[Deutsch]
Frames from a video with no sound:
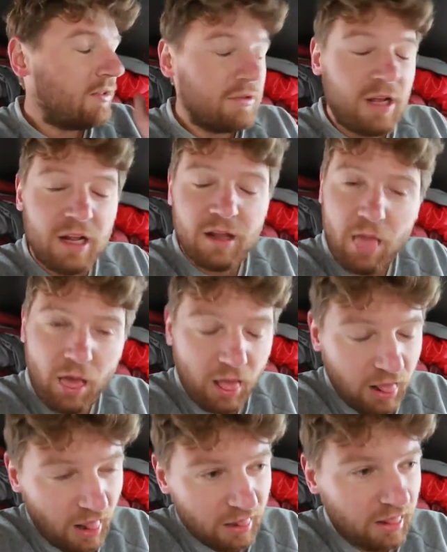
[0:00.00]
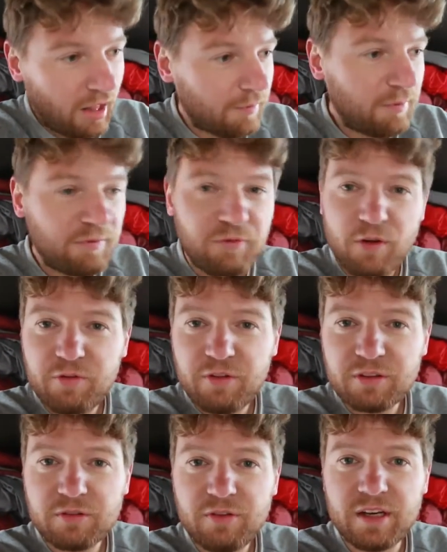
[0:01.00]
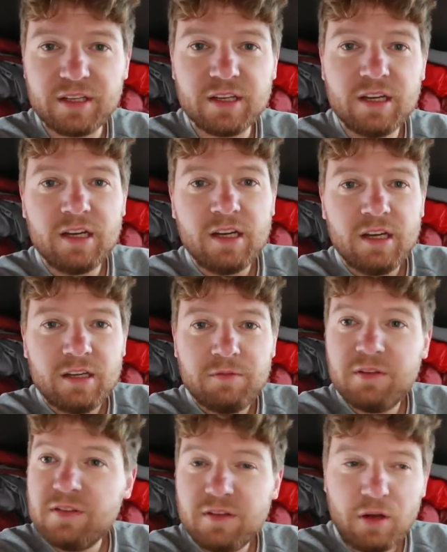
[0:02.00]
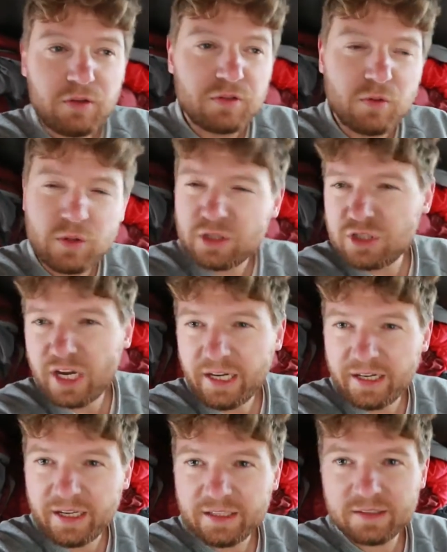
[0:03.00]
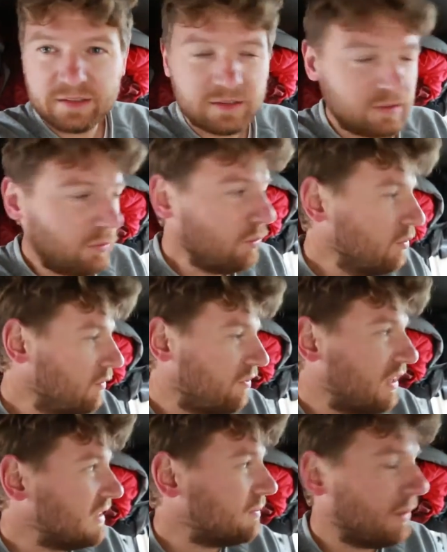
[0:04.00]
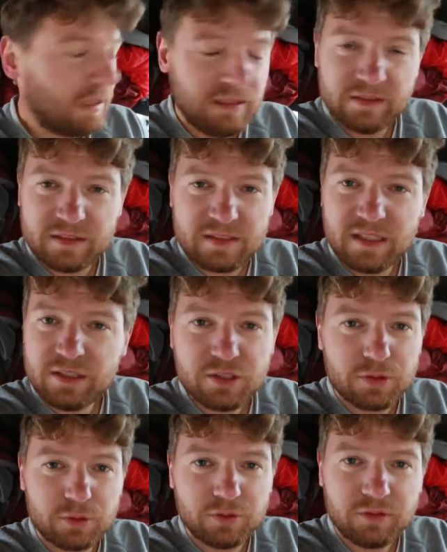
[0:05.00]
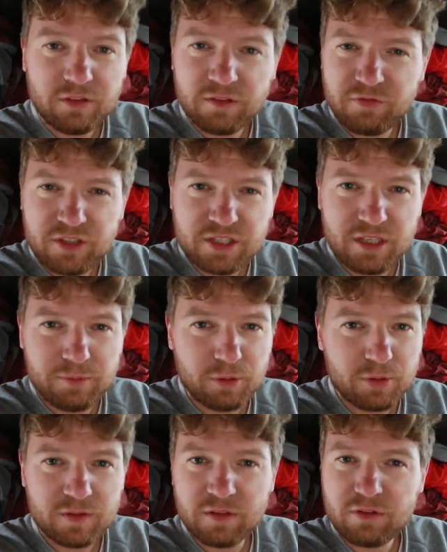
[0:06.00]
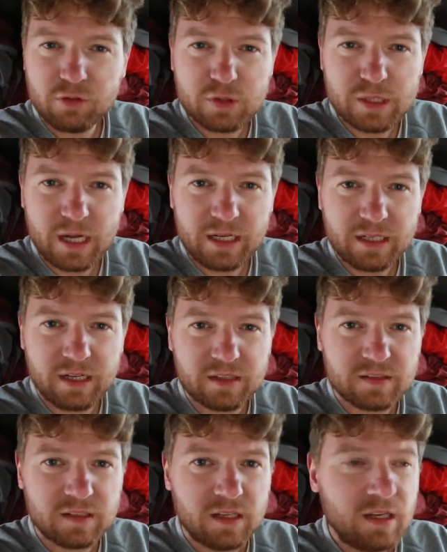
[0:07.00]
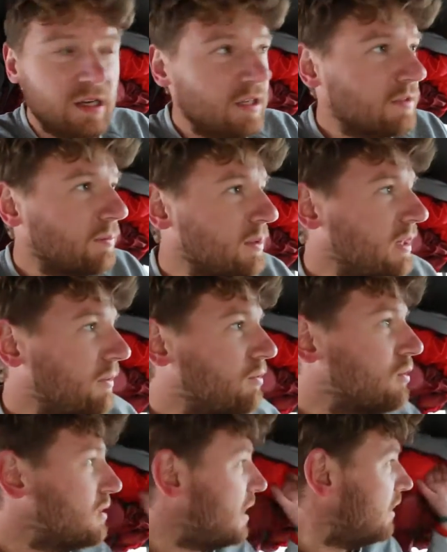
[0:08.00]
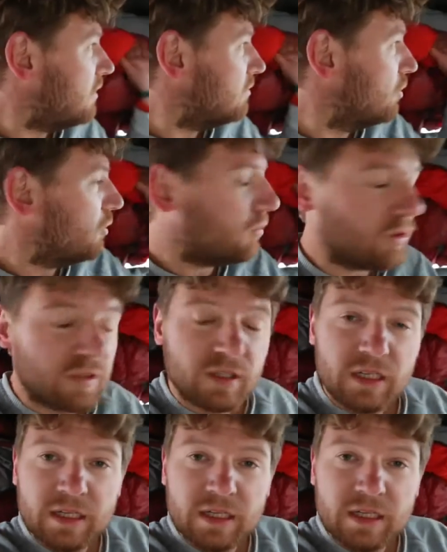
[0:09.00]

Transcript: Ich bin voll fix und fertig. Wir sind auch so gejetlaggt, das ist unfassbar. Diese 10 Stunden Verschiebung sind total krass. Das bringt einen total auf den Rhythmus.